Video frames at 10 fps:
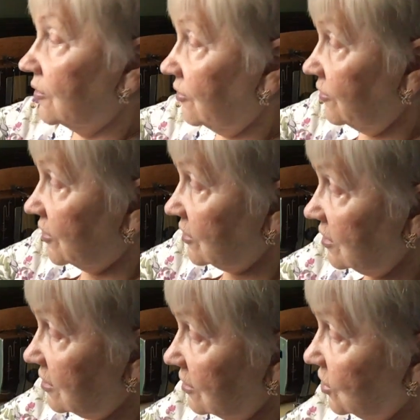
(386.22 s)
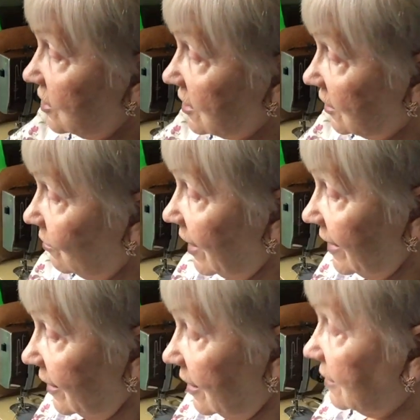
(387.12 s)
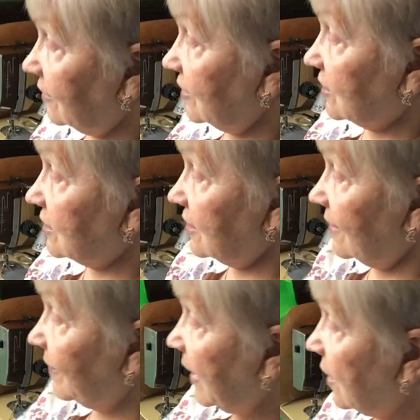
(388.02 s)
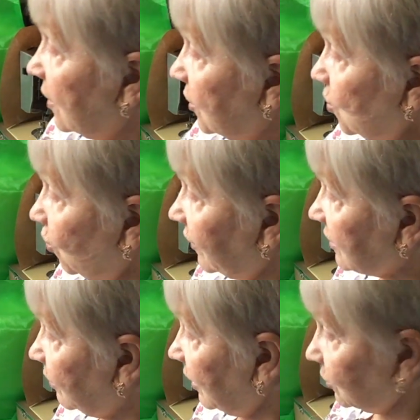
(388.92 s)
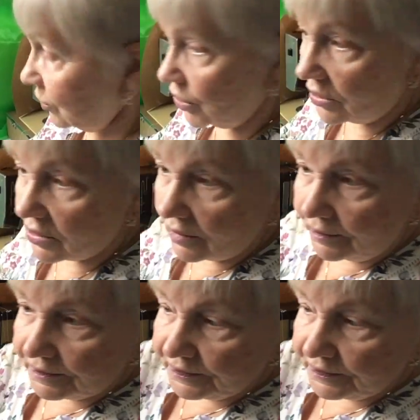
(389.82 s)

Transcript: выверните через это маленькое отверстие, и у вас получится,